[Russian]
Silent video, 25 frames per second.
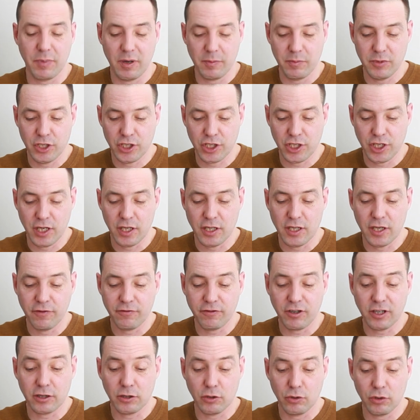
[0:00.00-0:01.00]
помещение,
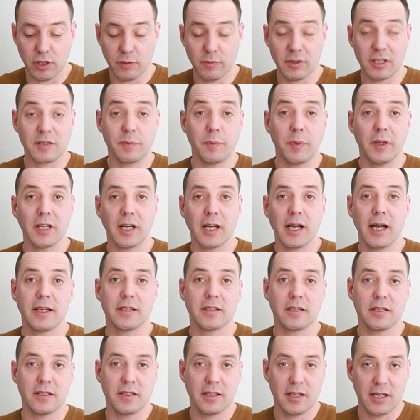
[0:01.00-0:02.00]
в котором
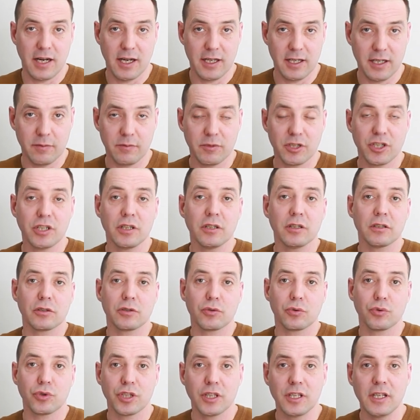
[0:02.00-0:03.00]
располагается стиральная машина,
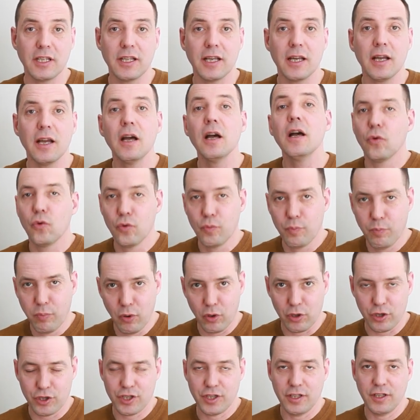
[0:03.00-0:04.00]
сушильная,
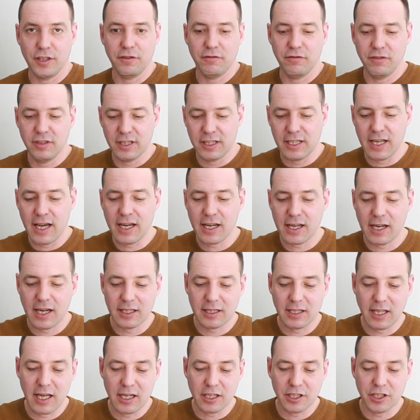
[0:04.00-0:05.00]
уборочный инвентарь,
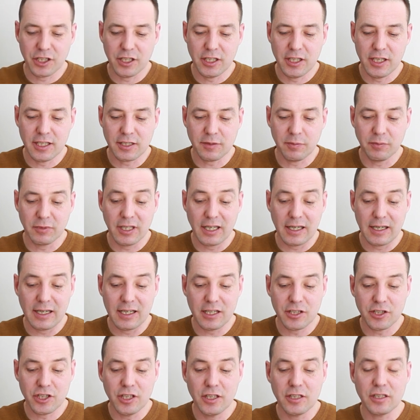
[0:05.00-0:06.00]
а также есть
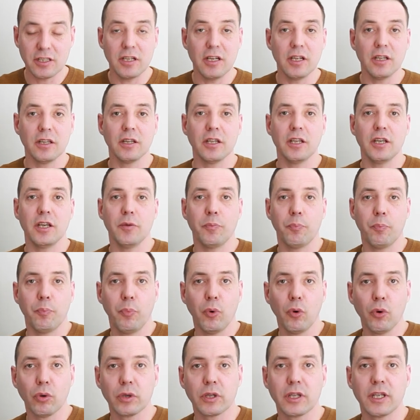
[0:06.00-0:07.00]
многочисленные
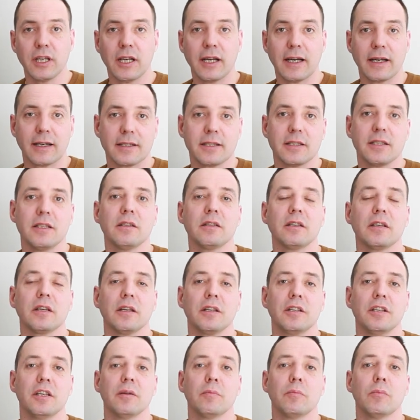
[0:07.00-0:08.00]
полки, корзины корзинки,
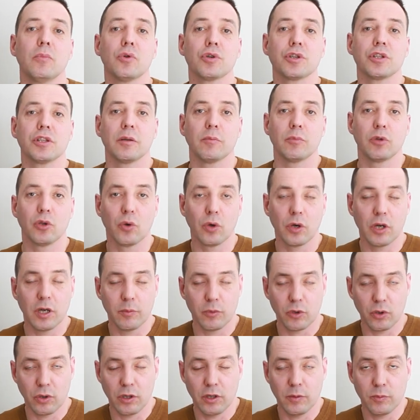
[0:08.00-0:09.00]
где можно
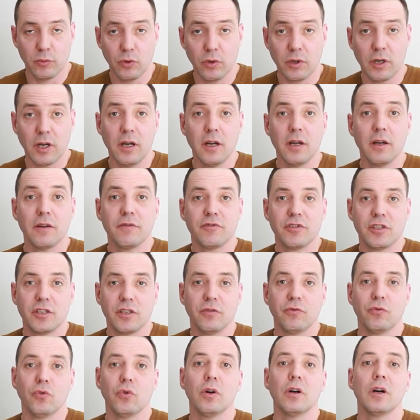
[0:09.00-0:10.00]
много-много-много
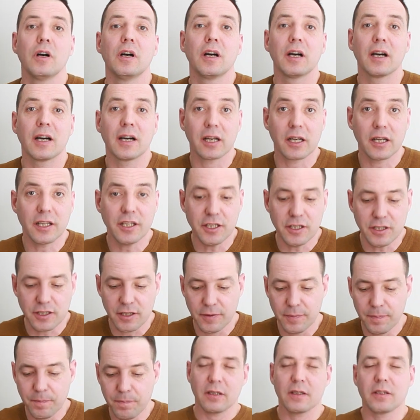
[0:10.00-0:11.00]
всего
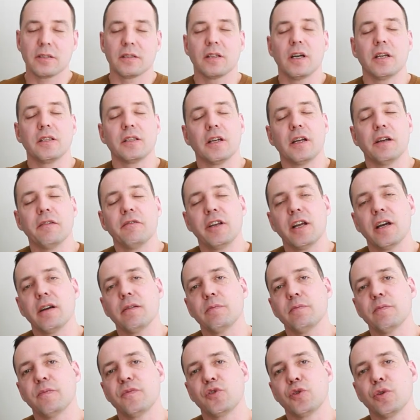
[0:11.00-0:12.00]
хранить. Кстати
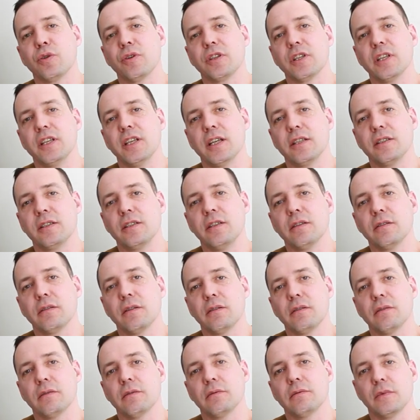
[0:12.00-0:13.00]
говоря, все это я
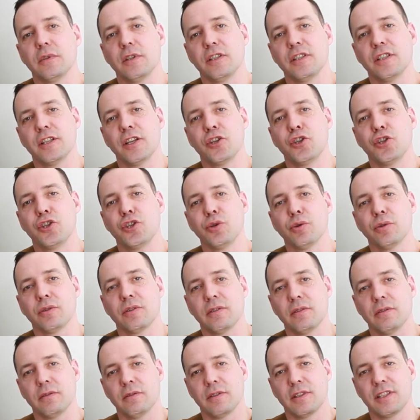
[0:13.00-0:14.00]
сделал за счет
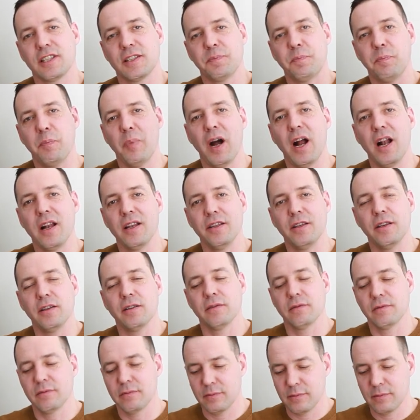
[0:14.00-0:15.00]

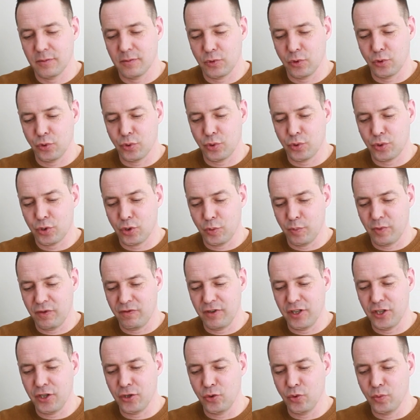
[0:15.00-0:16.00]
спальни ну, чтобы
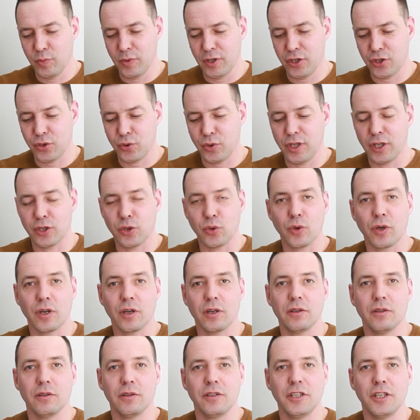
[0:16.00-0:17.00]
вы не думали, что я
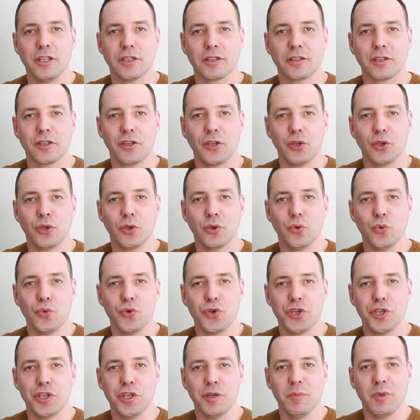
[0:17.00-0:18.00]
только детские
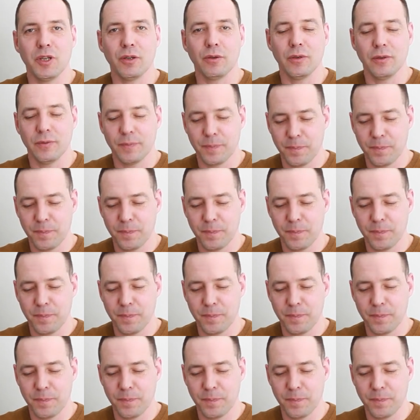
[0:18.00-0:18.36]
ущемил.